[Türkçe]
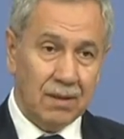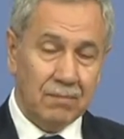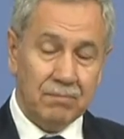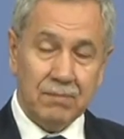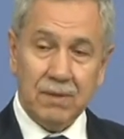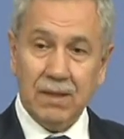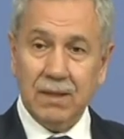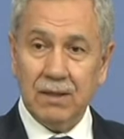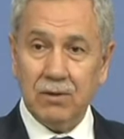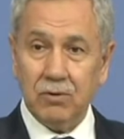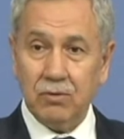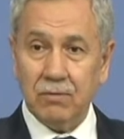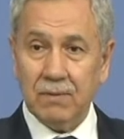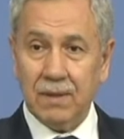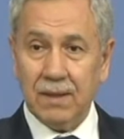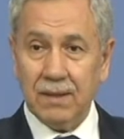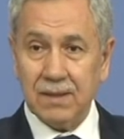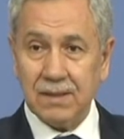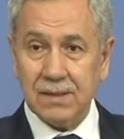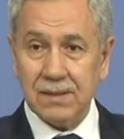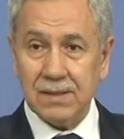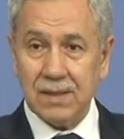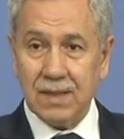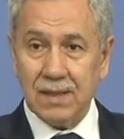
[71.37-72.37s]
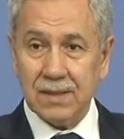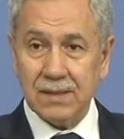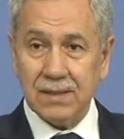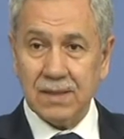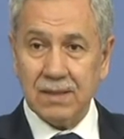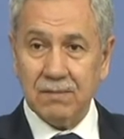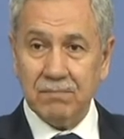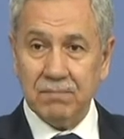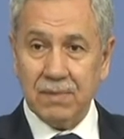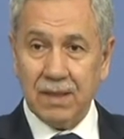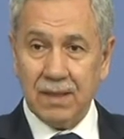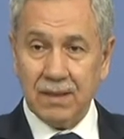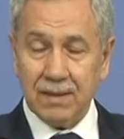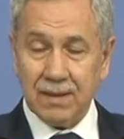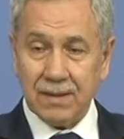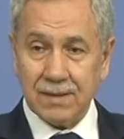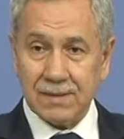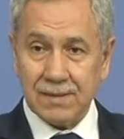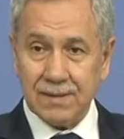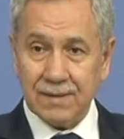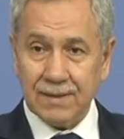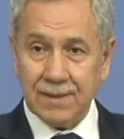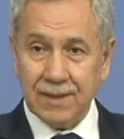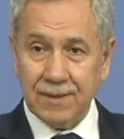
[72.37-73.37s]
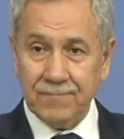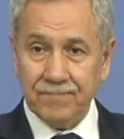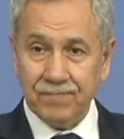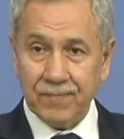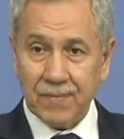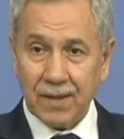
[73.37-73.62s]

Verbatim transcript: Milli Güvenlik Siyaset Belgesi'nde